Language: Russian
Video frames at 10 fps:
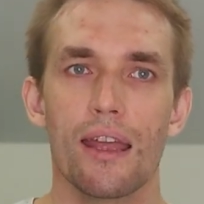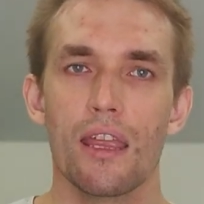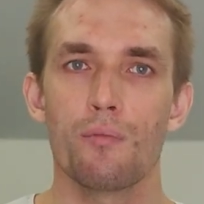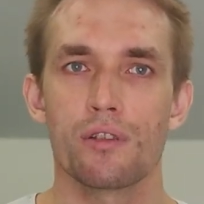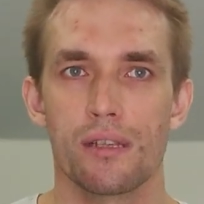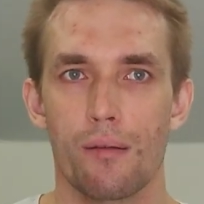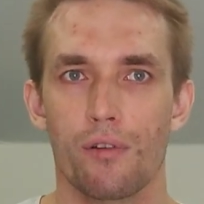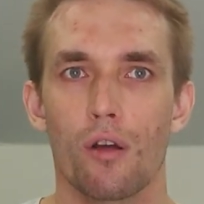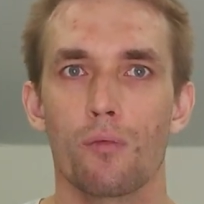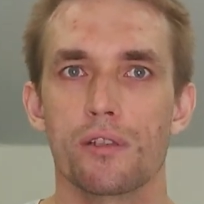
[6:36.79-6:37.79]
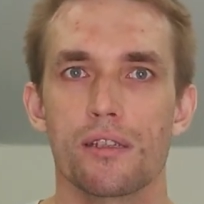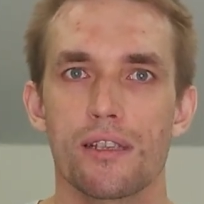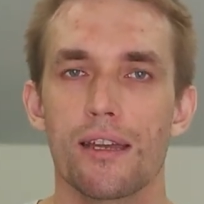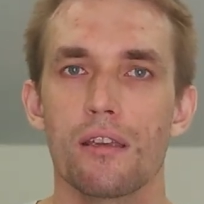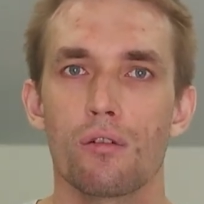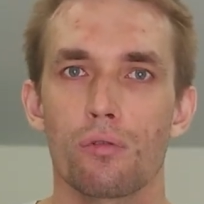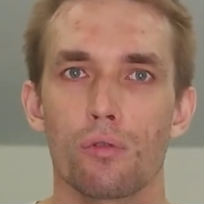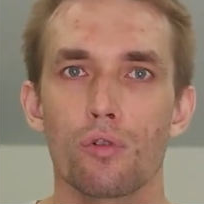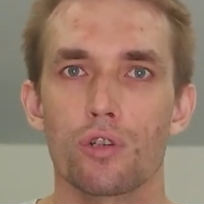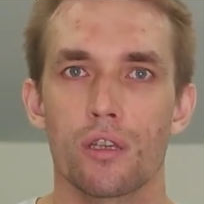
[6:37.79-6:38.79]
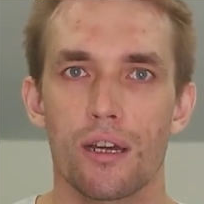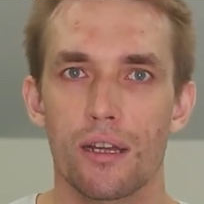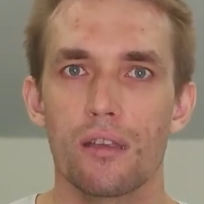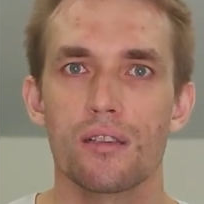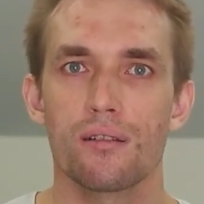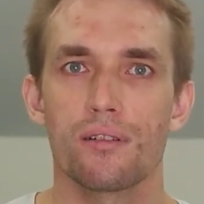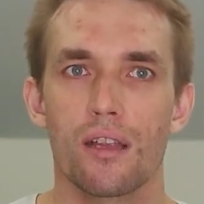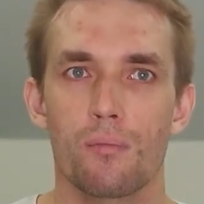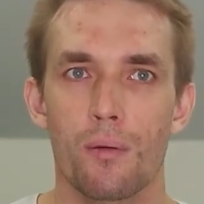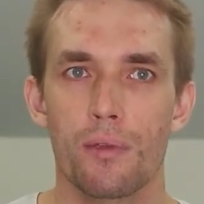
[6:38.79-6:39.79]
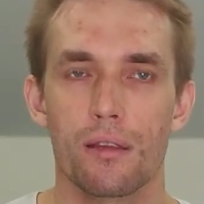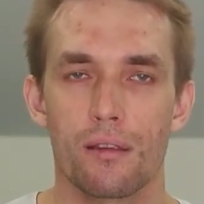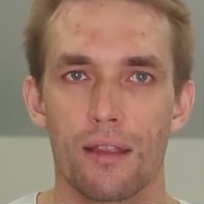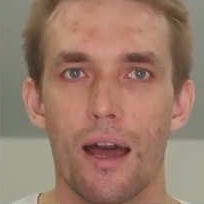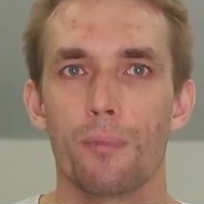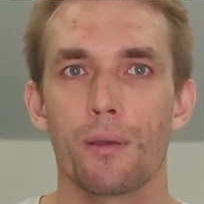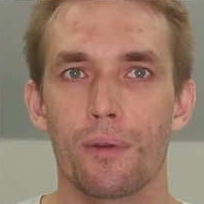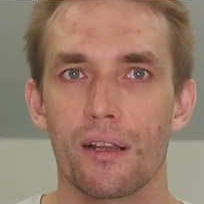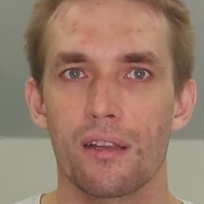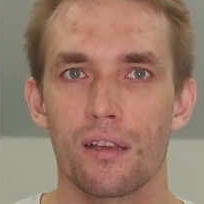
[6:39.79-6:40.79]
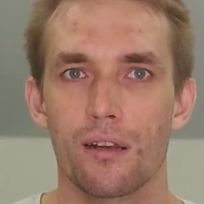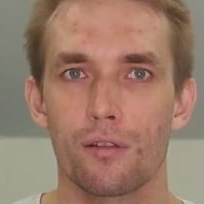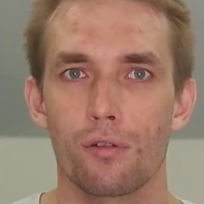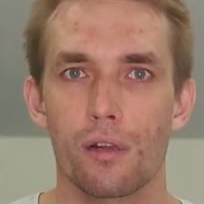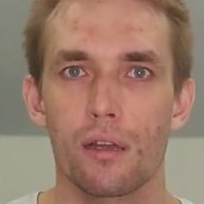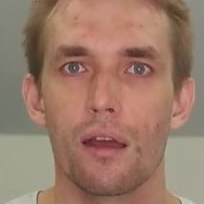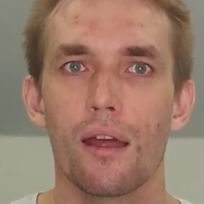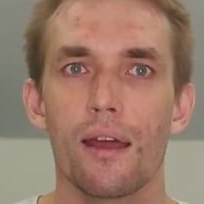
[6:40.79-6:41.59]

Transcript: и мы знаем, в каком состоянии он должен находиться в этот момент на оптимальной траектории.